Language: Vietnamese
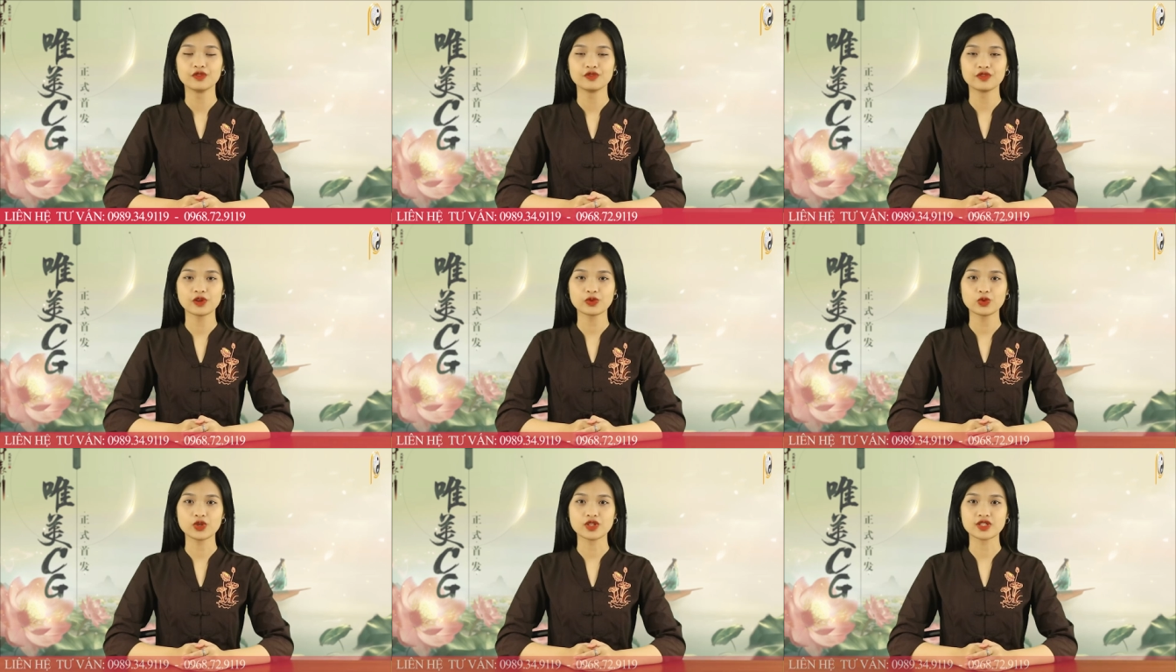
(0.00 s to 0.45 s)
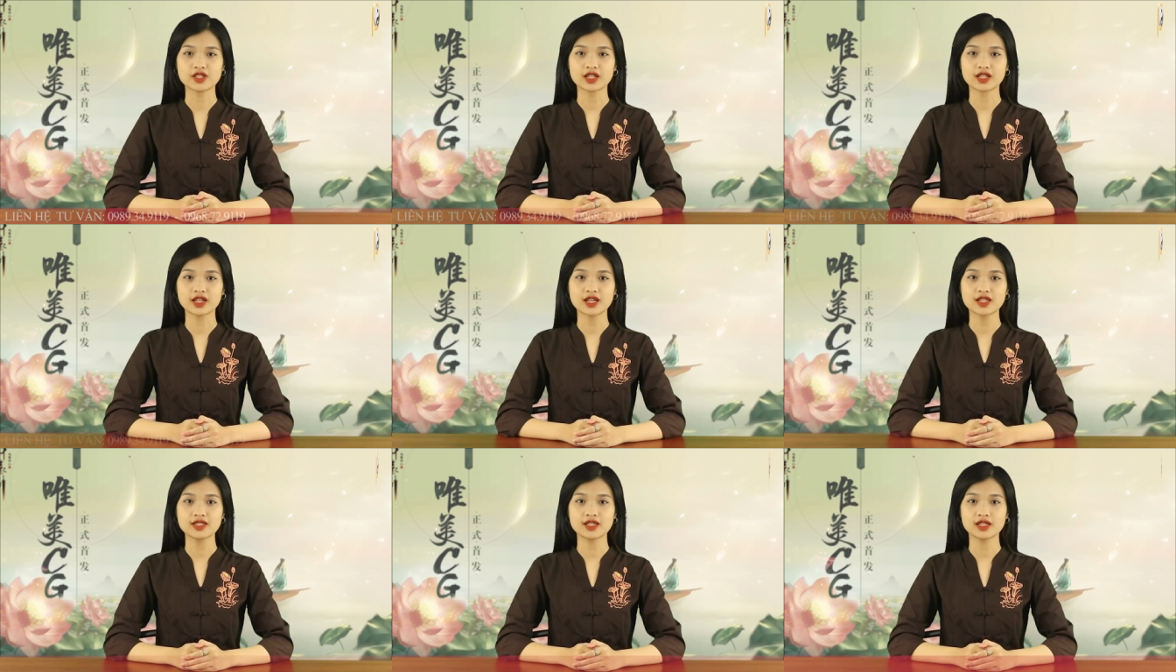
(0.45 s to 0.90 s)
Phong Thủy Gia
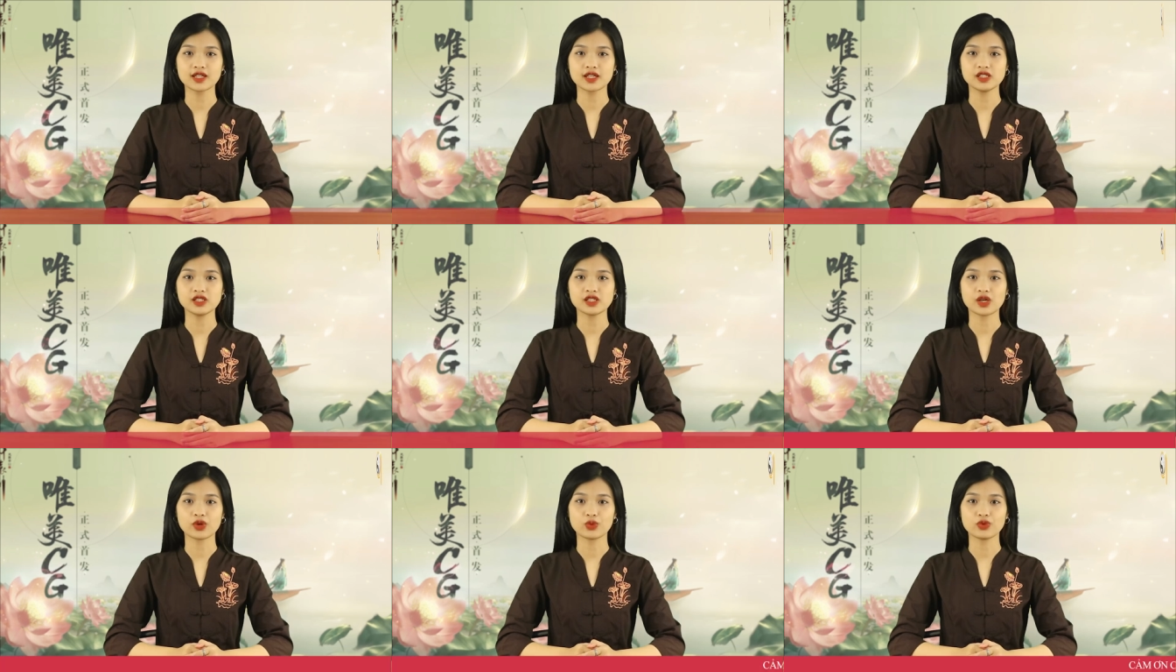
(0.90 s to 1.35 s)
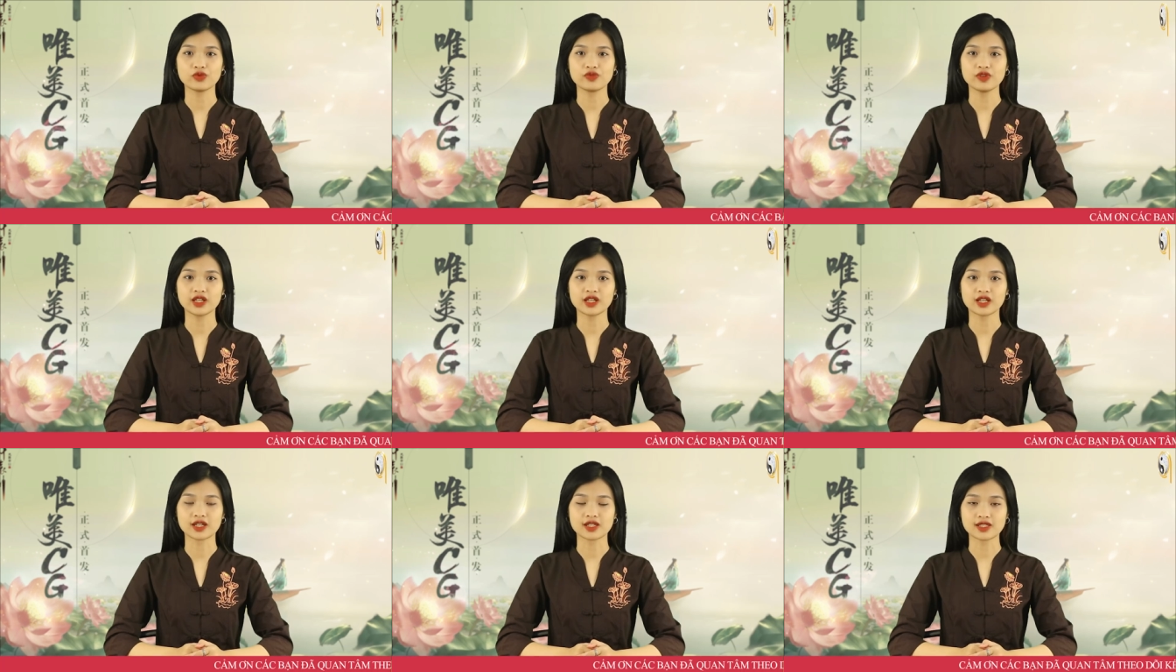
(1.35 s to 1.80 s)
Cát xin kính chào quý
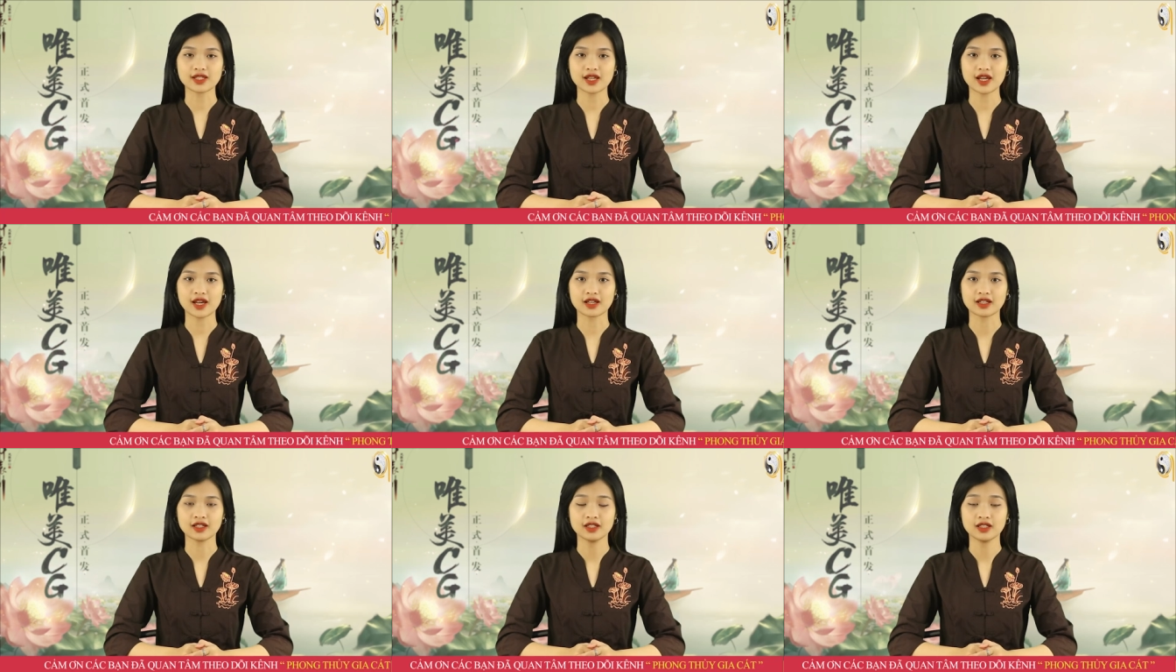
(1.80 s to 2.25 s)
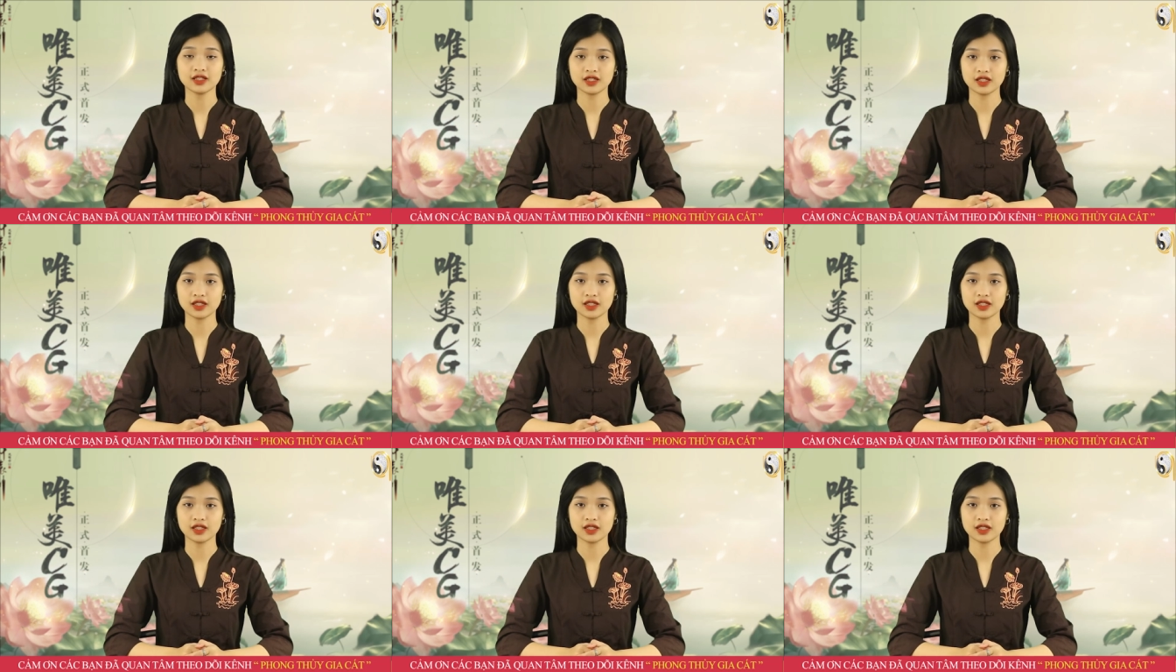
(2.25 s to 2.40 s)
vị khán giả.